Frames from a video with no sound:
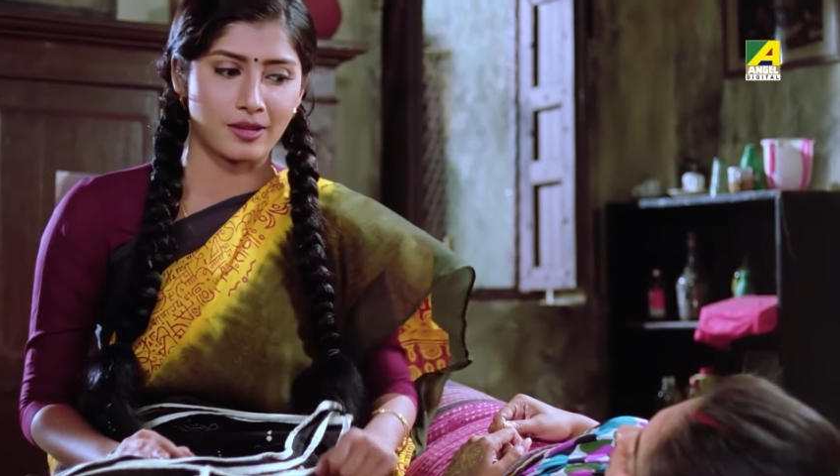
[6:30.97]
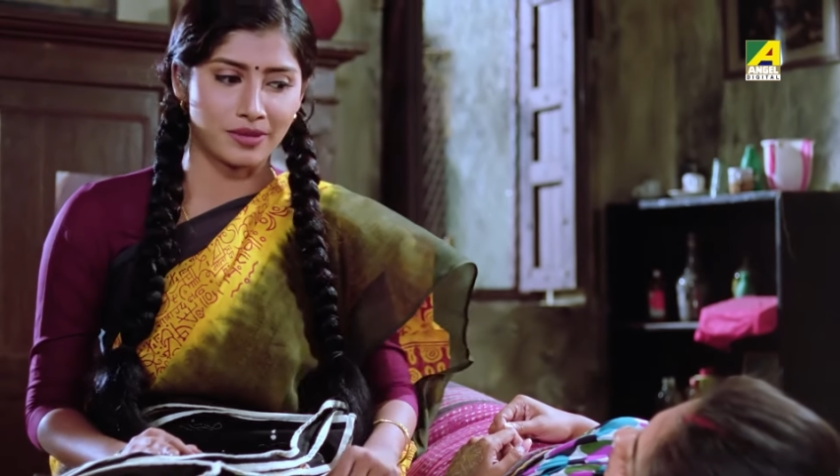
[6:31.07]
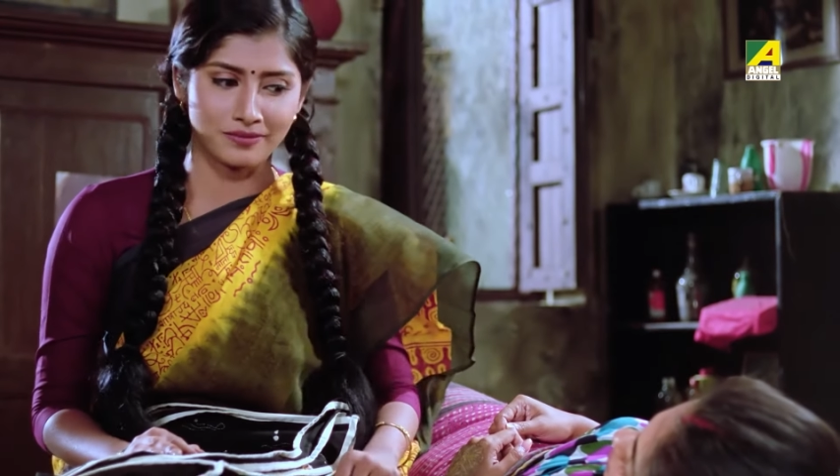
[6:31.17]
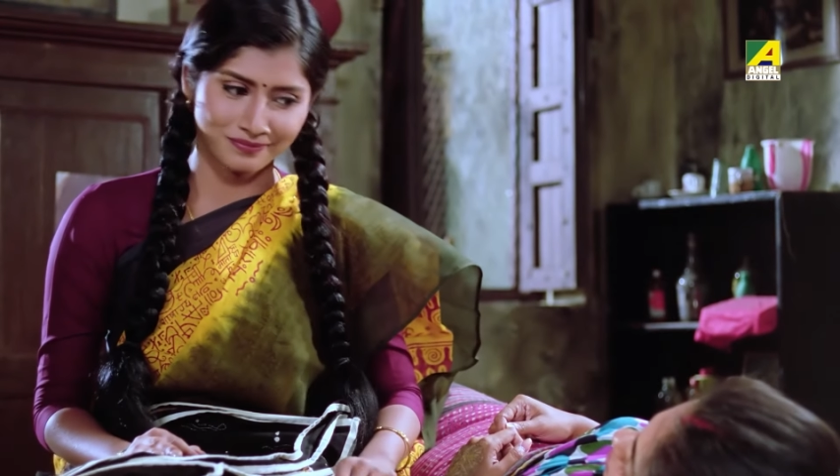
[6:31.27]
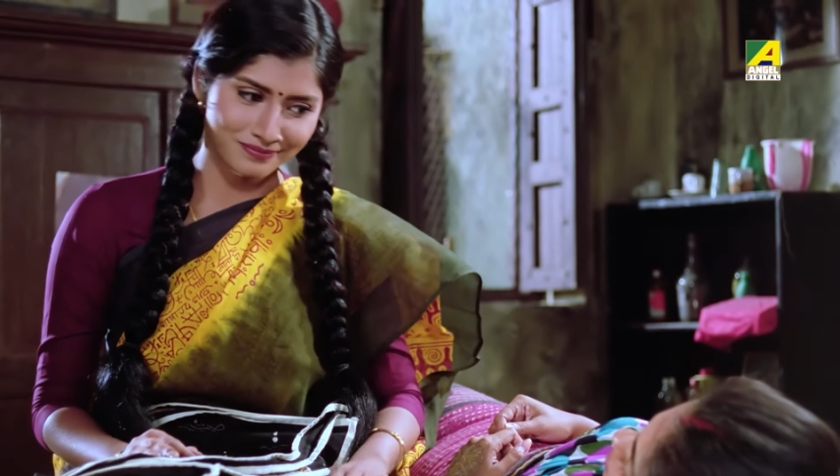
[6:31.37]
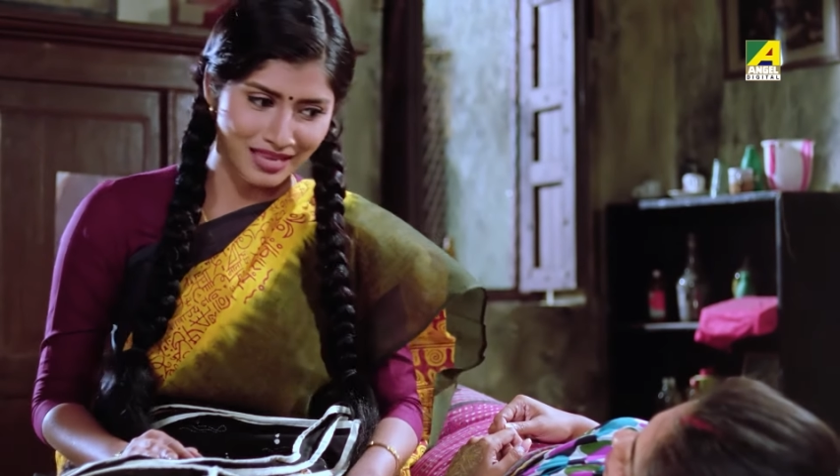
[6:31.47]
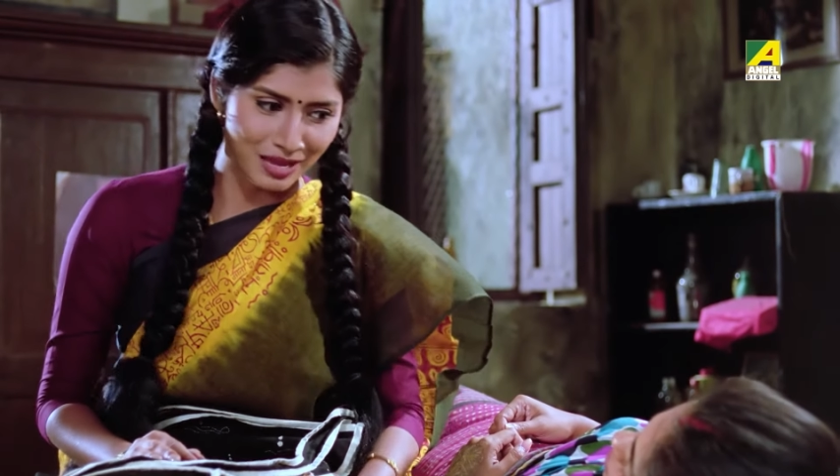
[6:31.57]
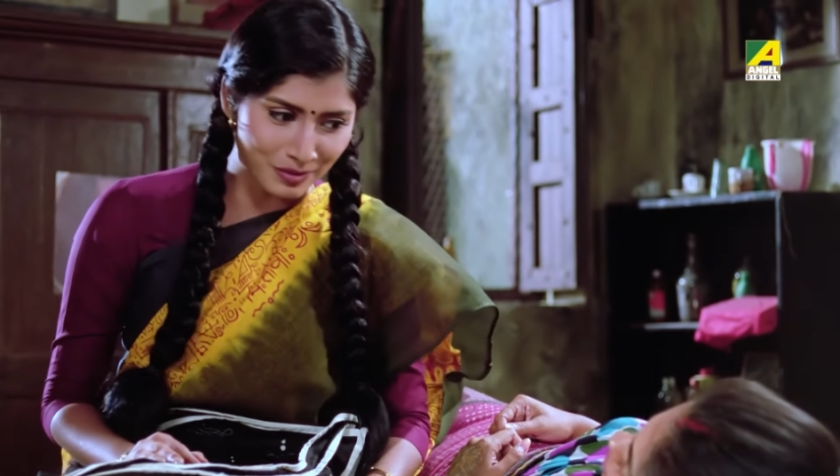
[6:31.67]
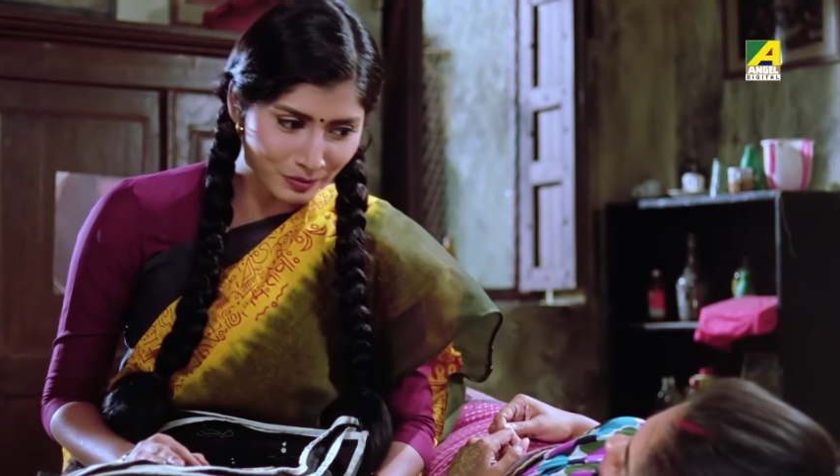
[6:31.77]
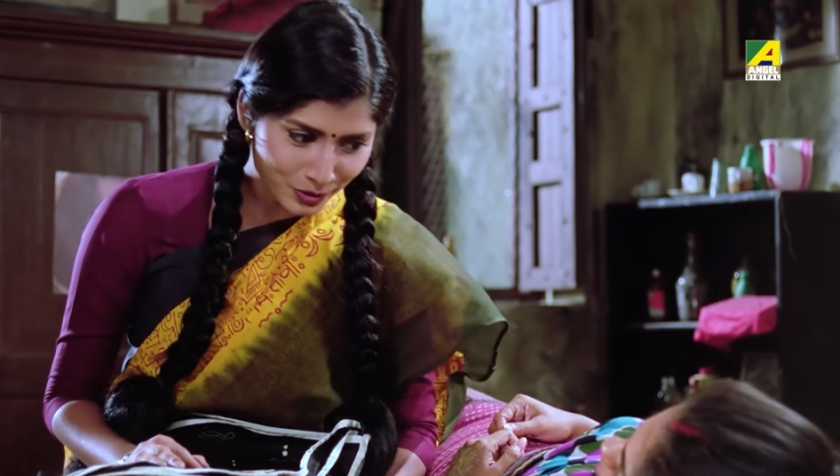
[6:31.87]
হুম
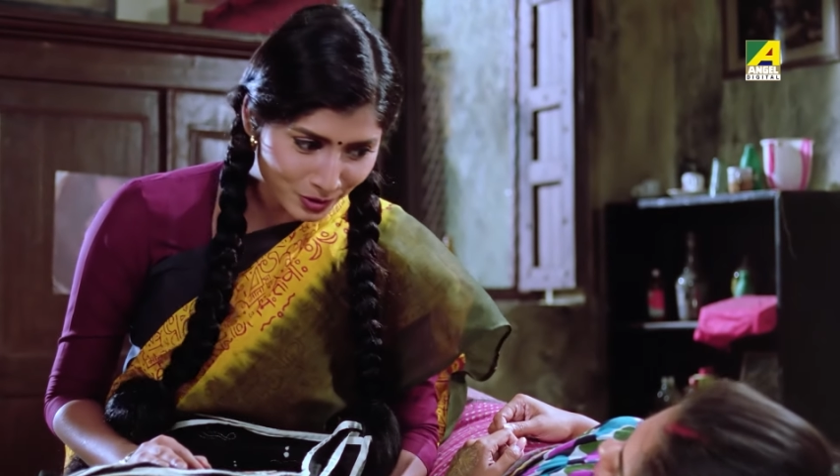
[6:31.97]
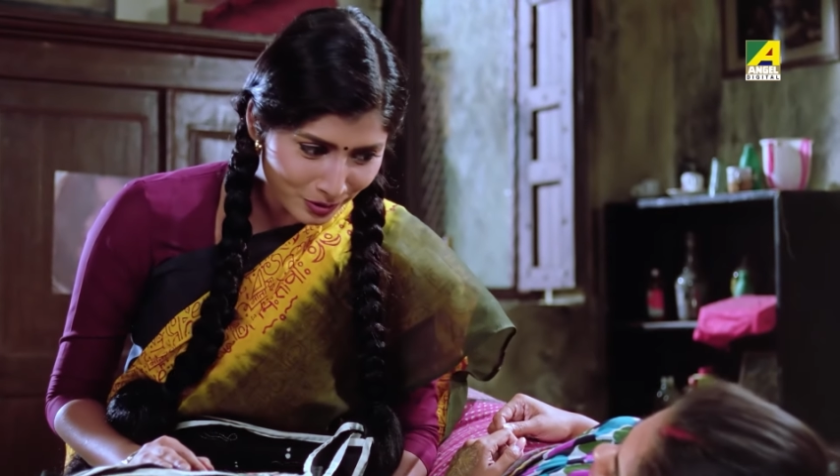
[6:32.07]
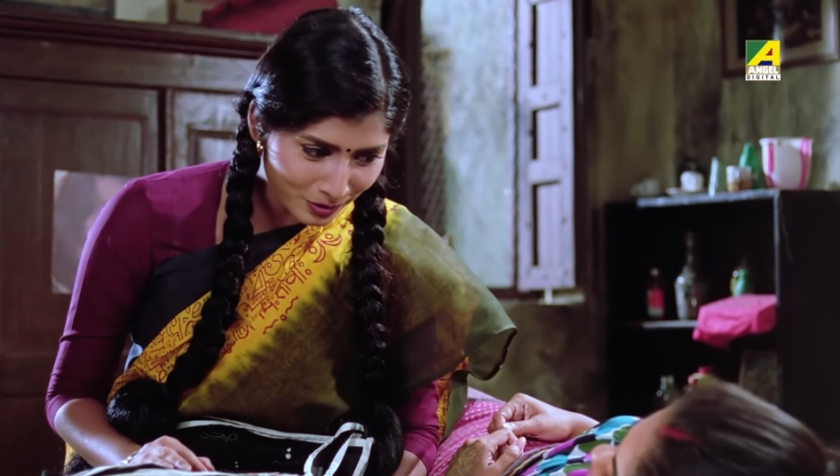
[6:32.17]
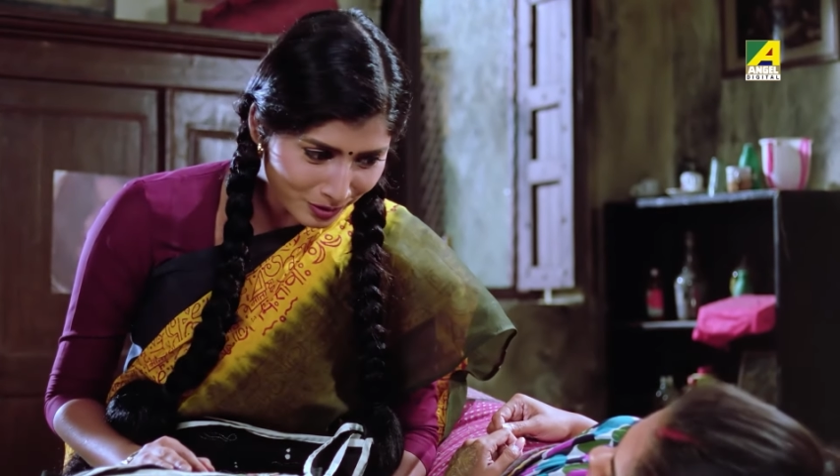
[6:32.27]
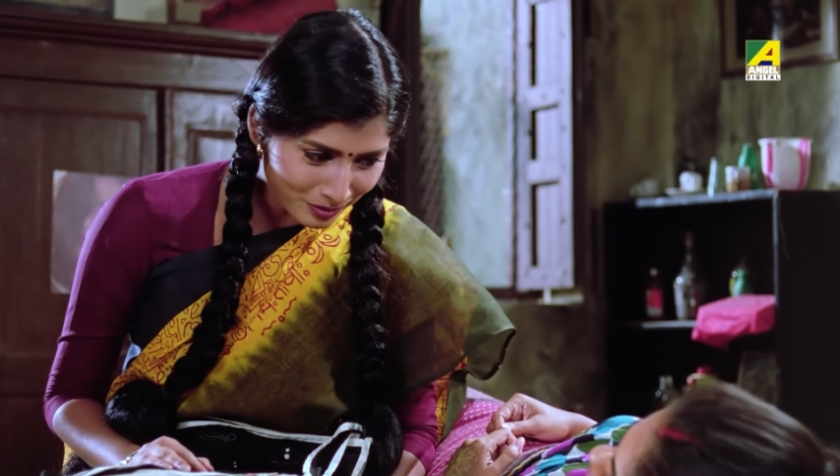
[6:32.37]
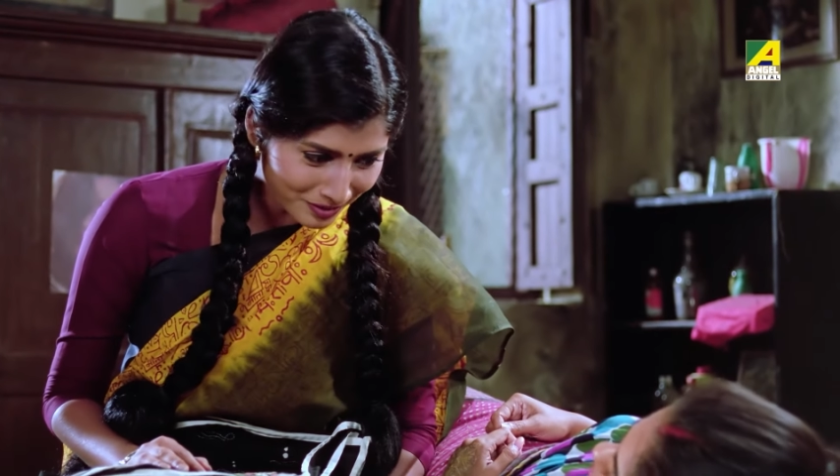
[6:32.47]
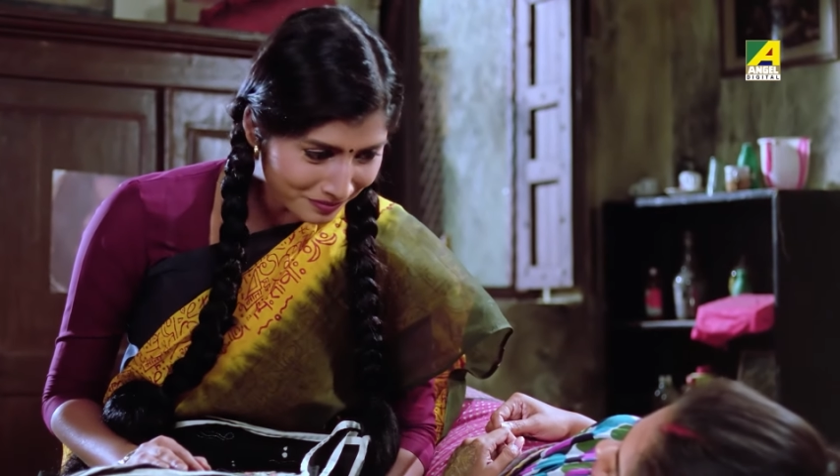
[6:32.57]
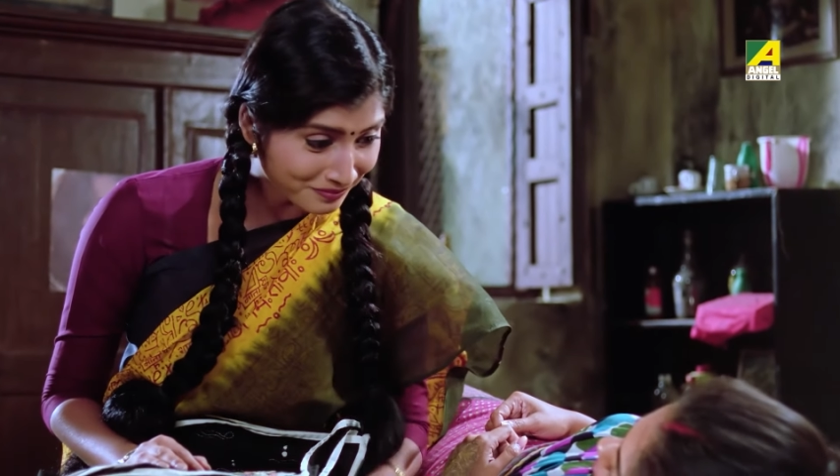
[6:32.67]
আমি পছন্দ করব